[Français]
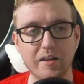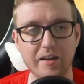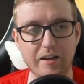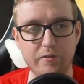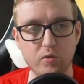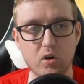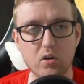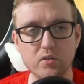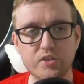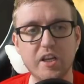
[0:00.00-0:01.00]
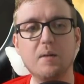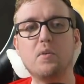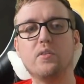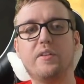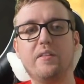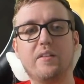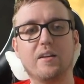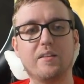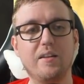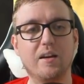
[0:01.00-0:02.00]
Il fut entièrement
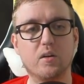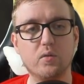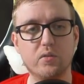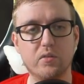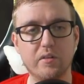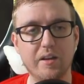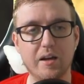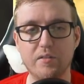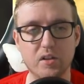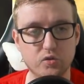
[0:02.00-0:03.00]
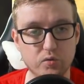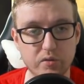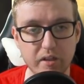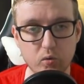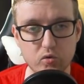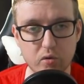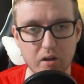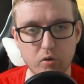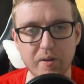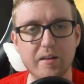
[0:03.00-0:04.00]
déserté à cause des ravages du déluge de
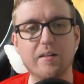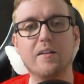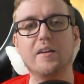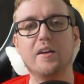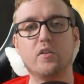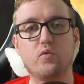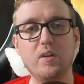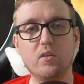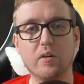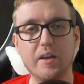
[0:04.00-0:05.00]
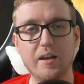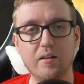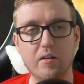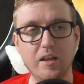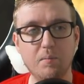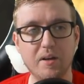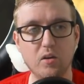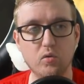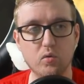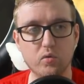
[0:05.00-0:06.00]
la lumière, suite auquel il
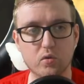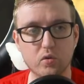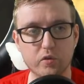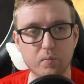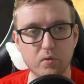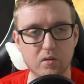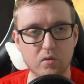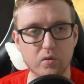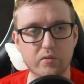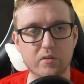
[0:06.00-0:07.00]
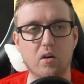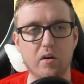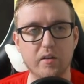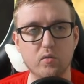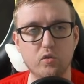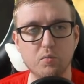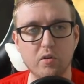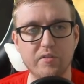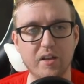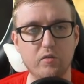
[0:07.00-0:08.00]
prit le nom de Cosmos Coruscant, en raison du
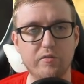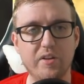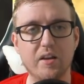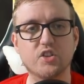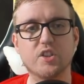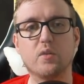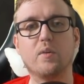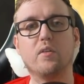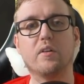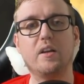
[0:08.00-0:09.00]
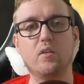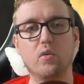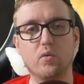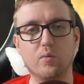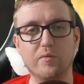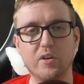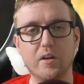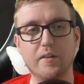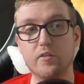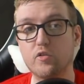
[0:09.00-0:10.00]
mauve et du vert chatoyant qui le recouvre.
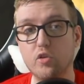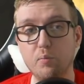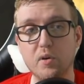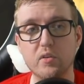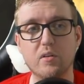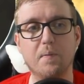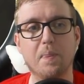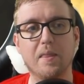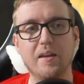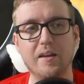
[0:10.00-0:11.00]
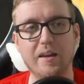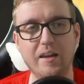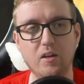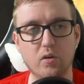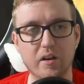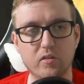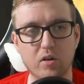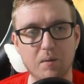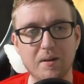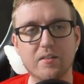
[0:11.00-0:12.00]
Cependant, il ne
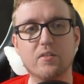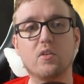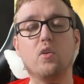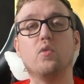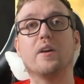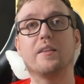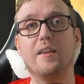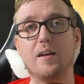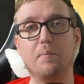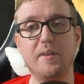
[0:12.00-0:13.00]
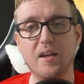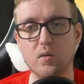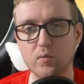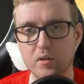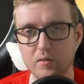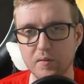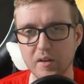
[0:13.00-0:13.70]
restera pas sans locataire bien longtemps.